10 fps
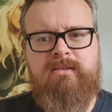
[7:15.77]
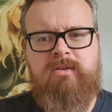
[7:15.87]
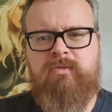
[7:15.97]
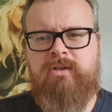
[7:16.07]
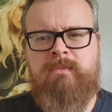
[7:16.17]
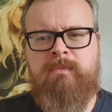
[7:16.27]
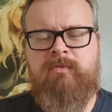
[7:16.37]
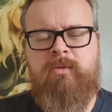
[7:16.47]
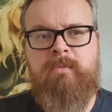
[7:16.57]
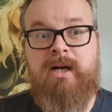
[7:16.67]
auch von dem,
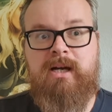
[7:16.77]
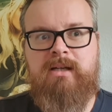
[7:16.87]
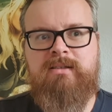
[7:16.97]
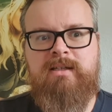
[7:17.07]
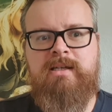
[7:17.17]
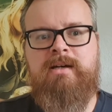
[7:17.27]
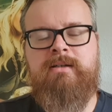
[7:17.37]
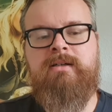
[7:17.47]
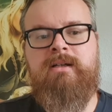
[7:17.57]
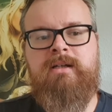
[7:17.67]
vom Charakter
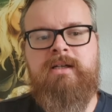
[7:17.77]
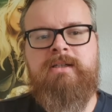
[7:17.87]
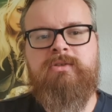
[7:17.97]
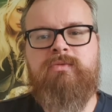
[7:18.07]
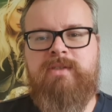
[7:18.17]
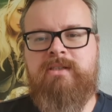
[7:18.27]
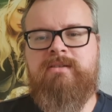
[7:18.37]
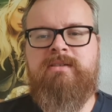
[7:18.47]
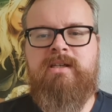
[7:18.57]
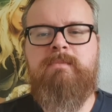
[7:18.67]
her, so wie er
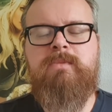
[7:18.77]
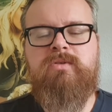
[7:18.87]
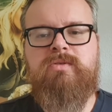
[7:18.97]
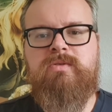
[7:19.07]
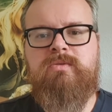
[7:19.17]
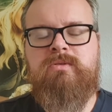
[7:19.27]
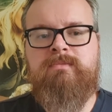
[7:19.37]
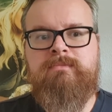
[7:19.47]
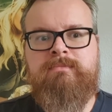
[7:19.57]
sich gibt und so.